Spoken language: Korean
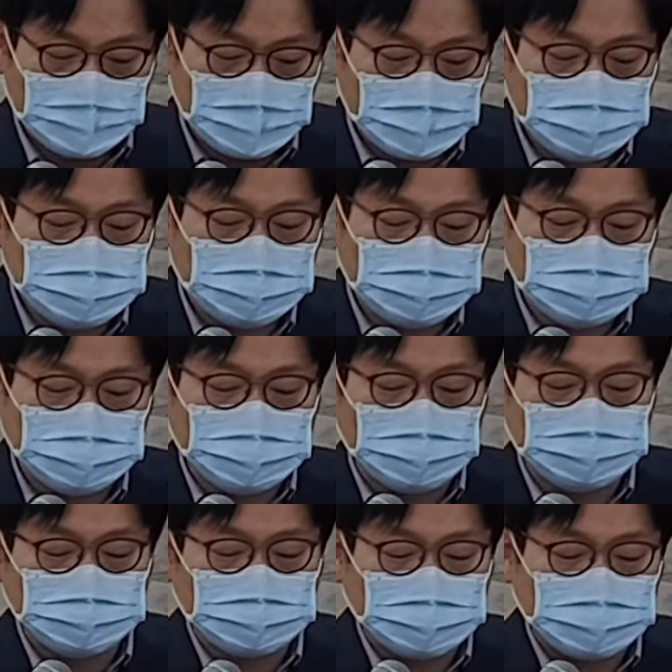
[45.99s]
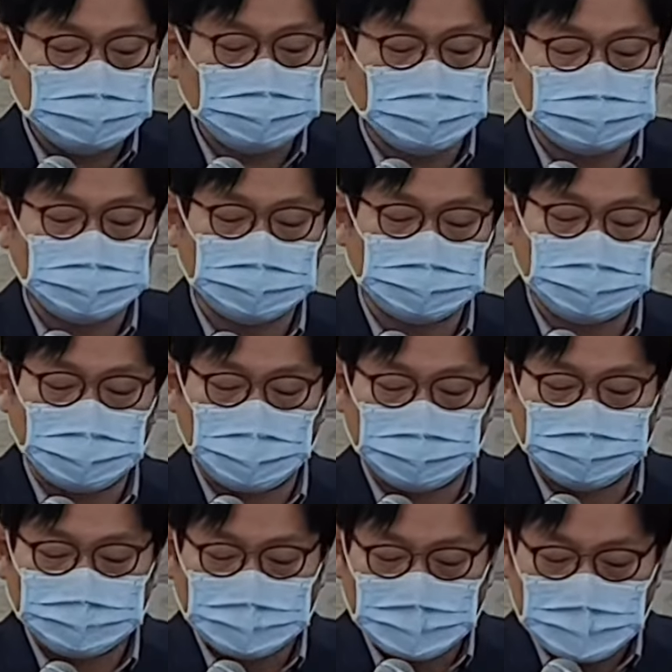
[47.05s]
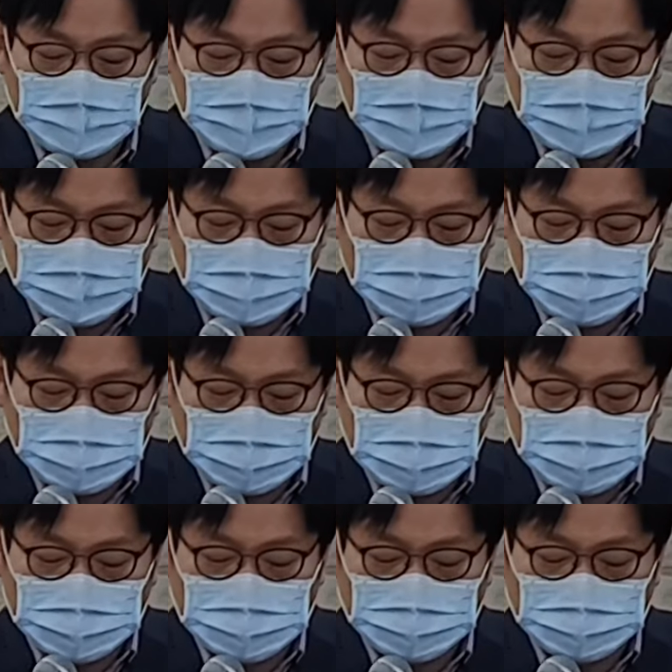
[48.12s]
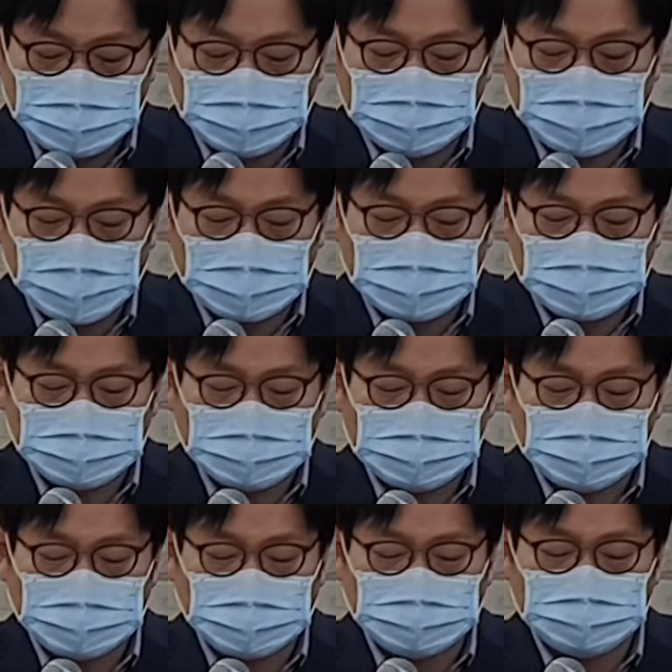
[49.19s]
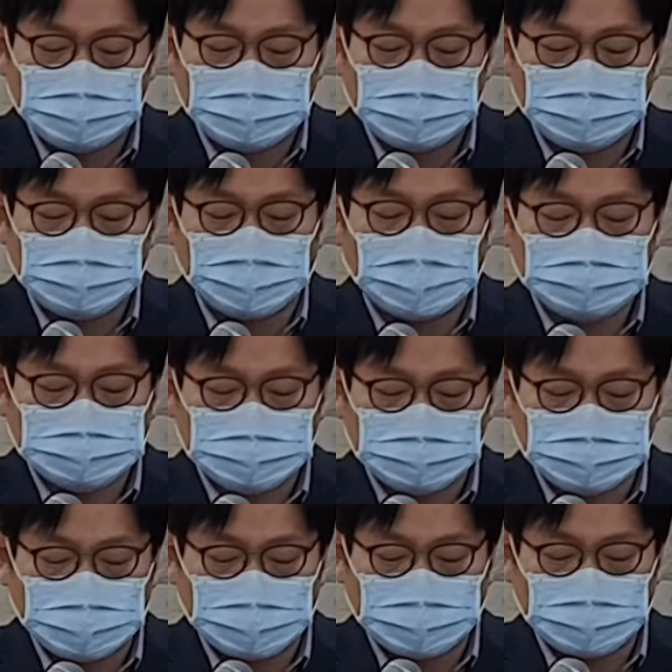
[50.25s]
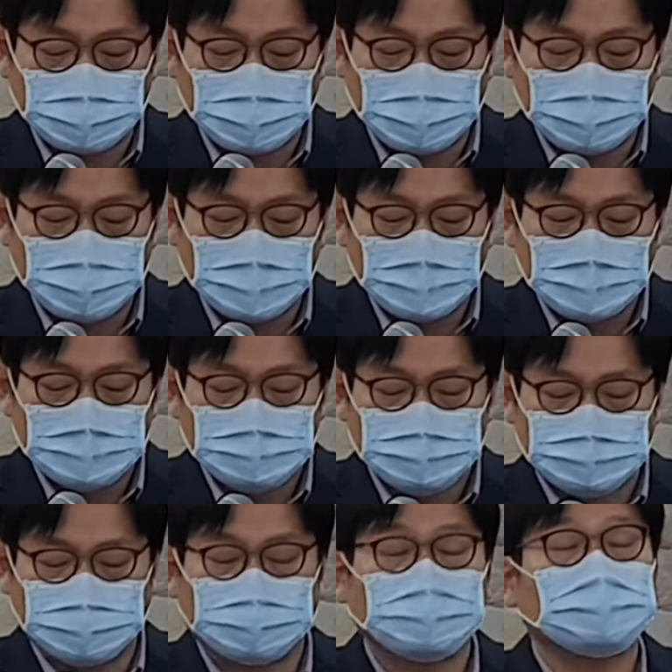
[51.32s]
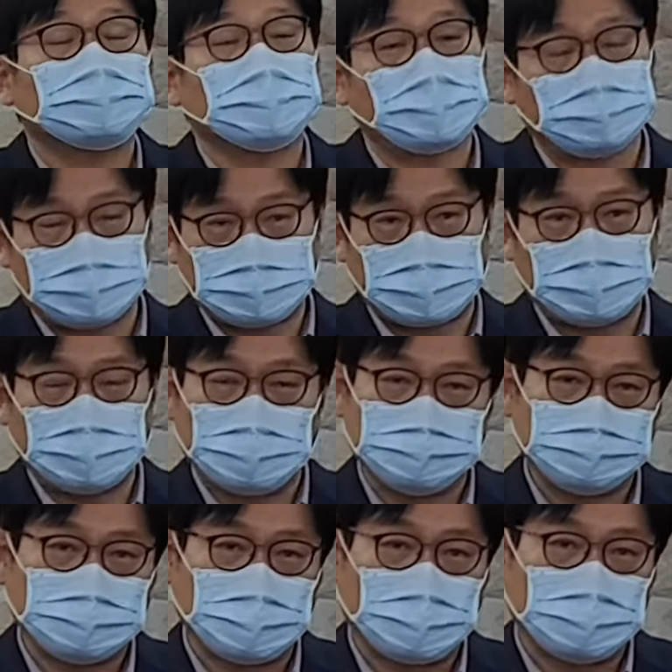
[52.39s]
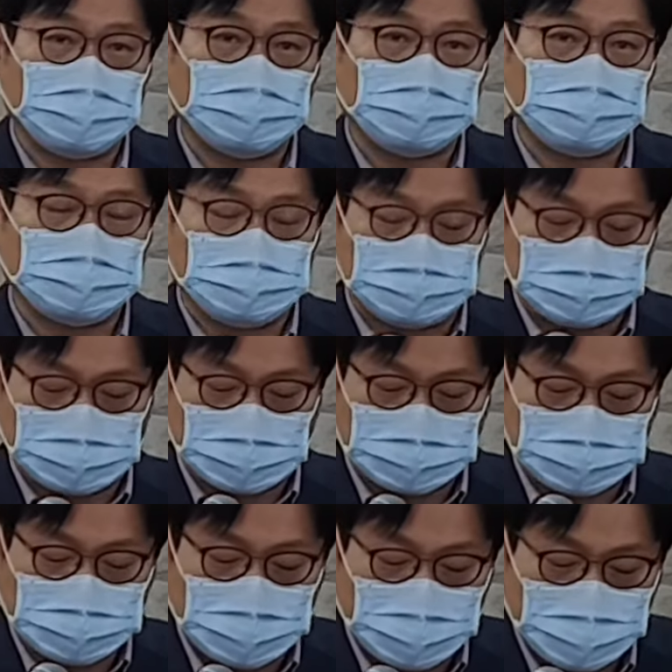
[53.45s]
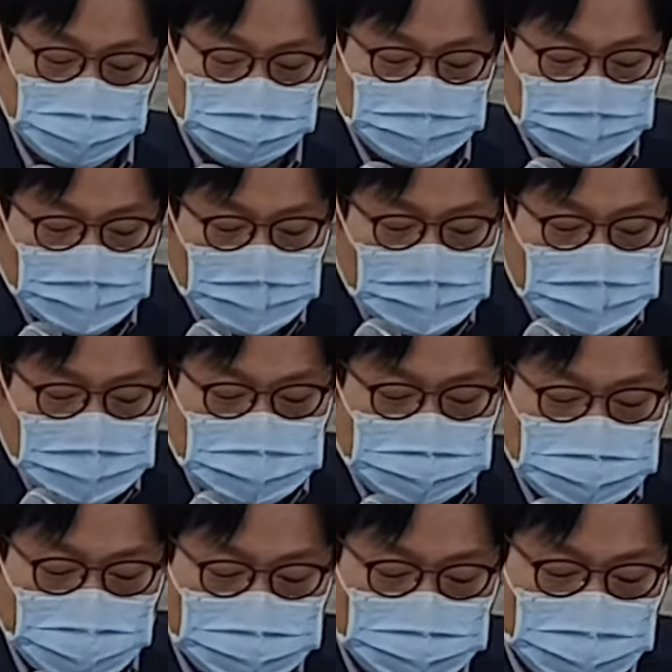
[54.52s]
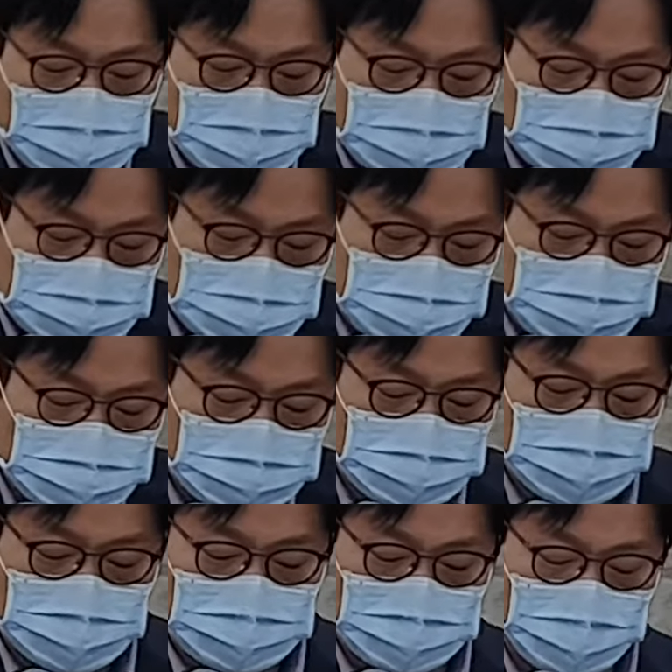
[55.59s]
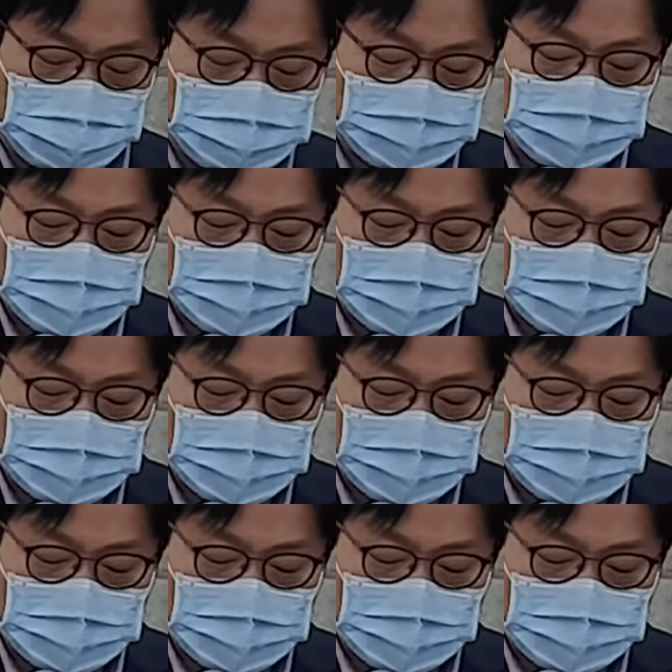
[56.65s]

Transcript: 이런 것처럼 힘이 없었는데 이 여호야다 제사장은 여하수를 세우고 종교 개혁을 단행합니다. 자, 그게 23장 16절이죠.